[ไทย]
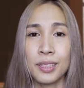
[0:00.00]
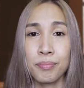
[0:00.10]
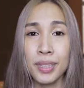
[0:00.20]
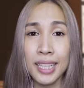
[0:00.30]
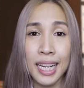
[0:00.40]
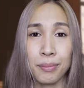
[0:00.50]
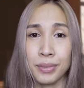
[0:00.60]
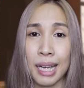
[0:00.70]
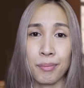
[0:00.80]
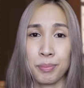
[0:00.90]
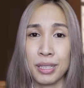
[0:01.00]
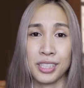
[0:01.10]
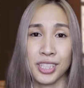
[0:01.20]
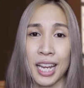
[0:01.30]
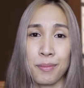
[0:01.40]
ไม่ได้ทำตามอำเภอ
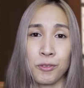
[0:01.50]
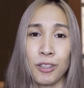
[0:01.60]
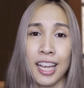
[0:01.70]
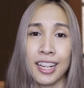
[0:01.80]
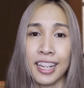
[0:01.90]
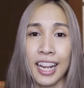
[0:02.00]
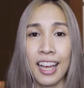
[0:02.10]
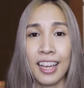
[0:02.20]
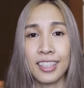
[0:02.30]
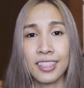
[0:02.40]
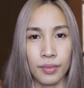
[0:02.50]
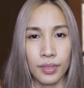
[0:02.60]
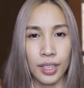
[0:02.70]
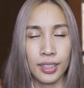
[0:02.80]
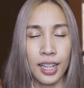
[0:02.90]
ใจเป็นเวลานา
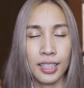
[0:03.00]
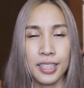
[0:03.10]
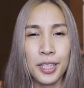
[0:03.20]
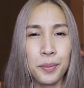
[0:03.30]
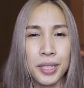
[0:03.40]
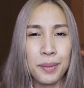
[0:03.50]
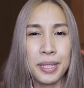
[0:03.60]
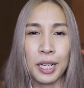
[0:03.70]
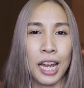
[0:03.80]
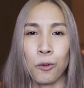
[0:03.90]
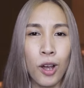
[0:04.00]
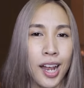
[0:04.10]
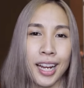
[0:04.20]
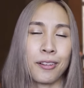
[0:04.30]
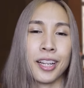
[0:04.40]
นๆทั้งๆที่ก็ไม่ได้มีใครว่า
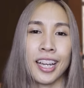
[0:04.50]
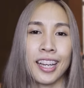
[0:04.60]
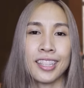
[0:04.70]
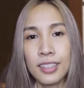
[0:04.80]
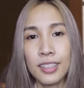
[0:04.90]
เขานะคะ